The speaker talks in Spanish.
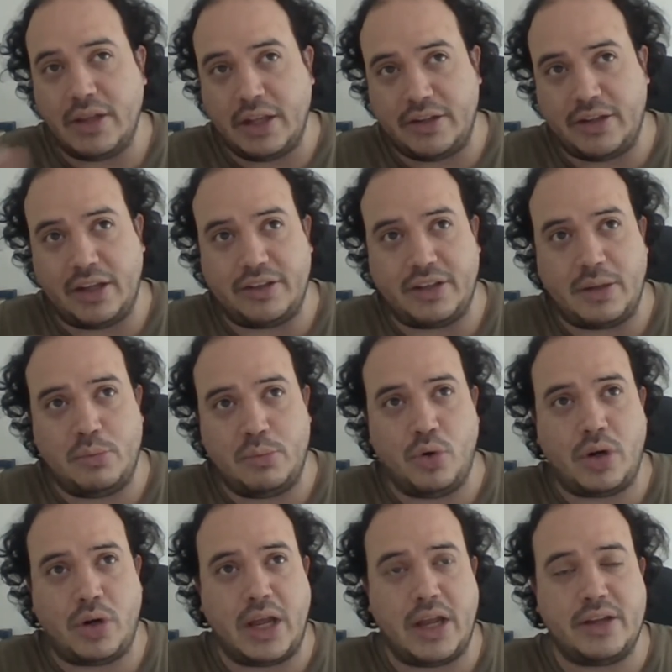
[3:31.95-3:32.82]
decía
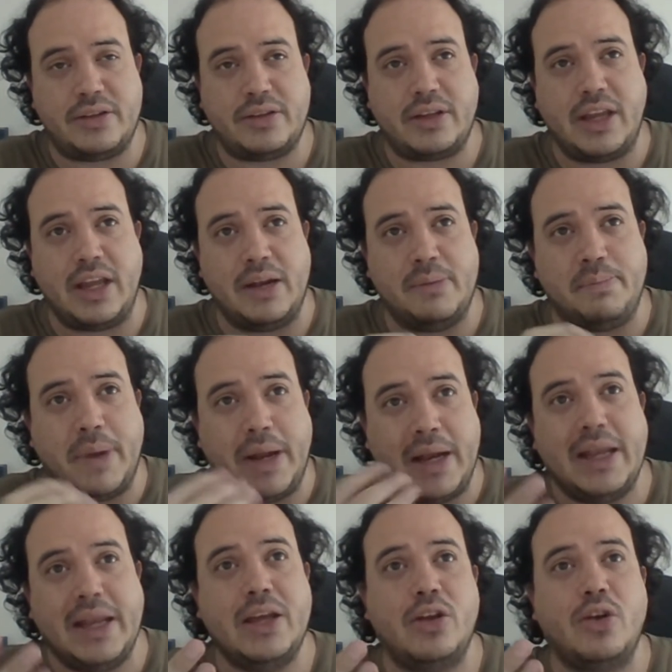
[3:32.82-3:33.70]
Seymour Gess, que el
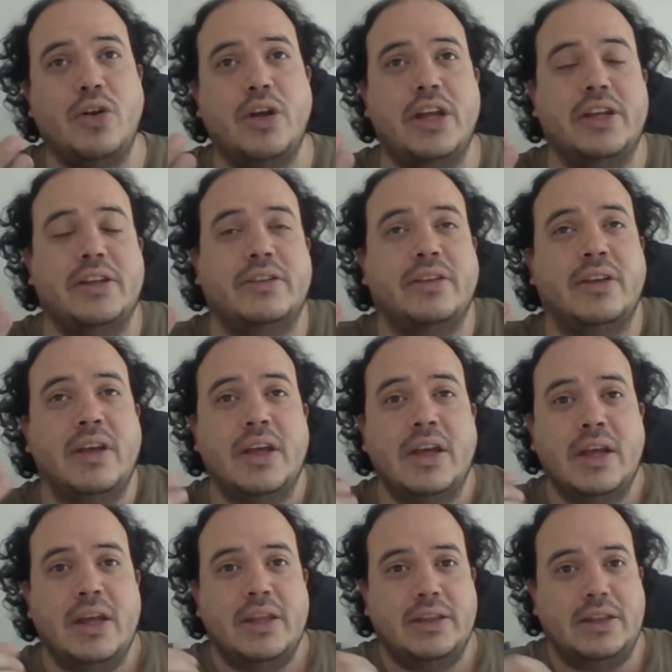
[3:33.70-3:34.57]
peligro
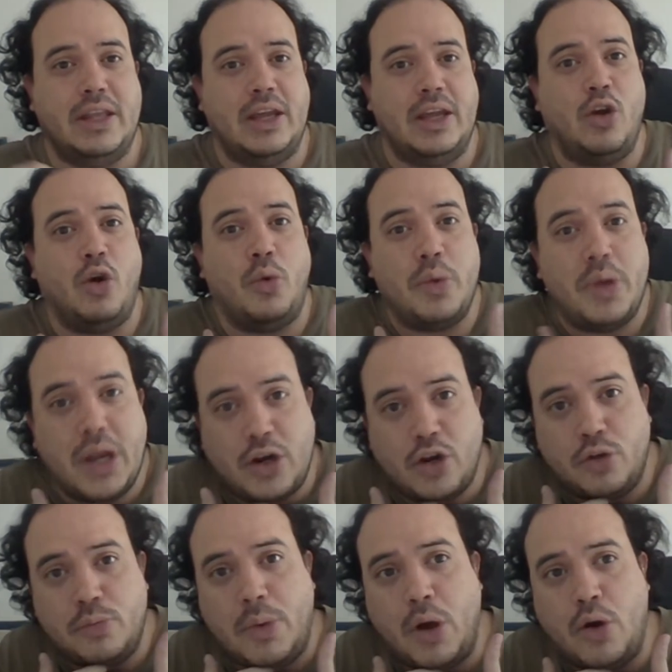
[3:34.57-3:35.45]
es de
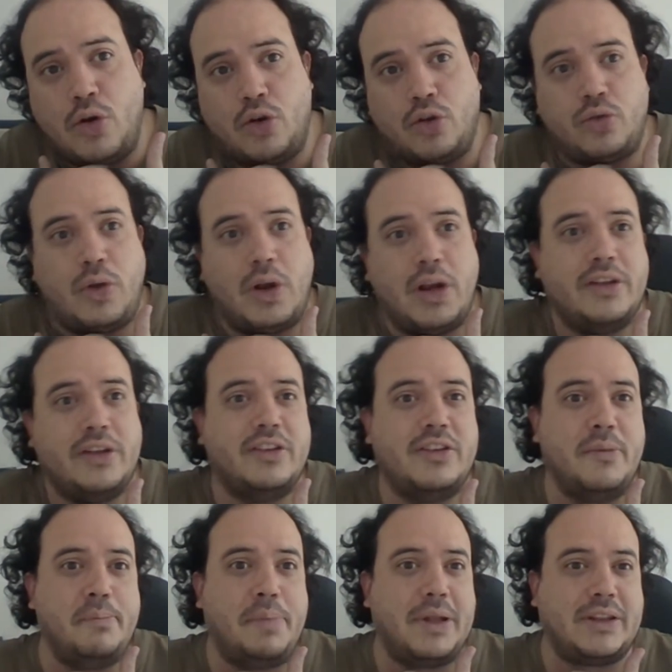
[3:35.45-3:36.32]
gobiernos bajo los cuales
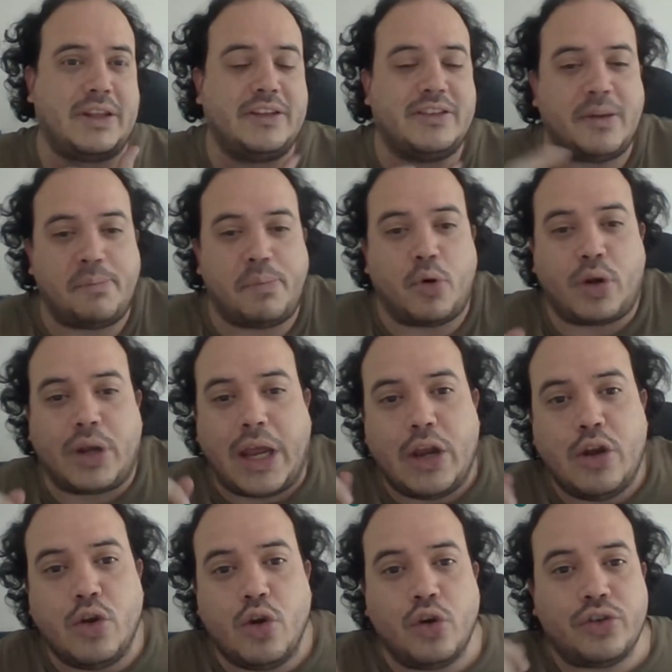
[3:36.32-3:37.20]
se simpatiza
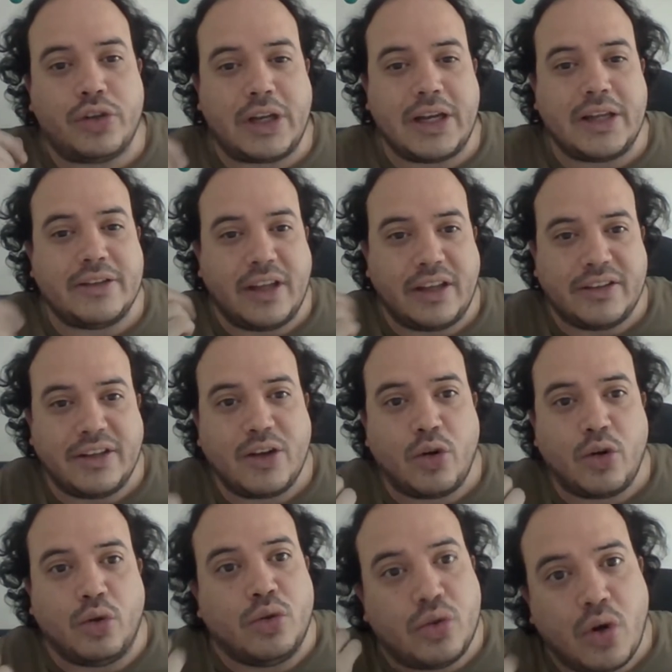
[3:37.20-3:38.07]
porque no se les
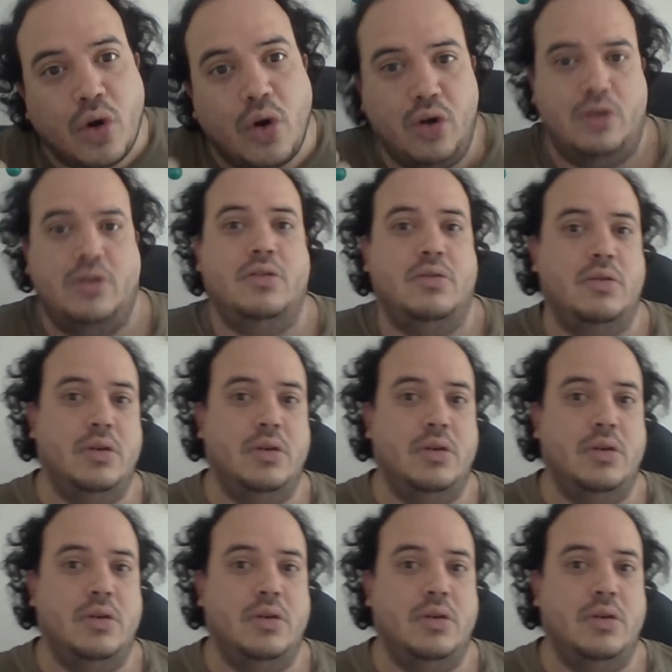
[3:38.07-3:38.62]
hace control.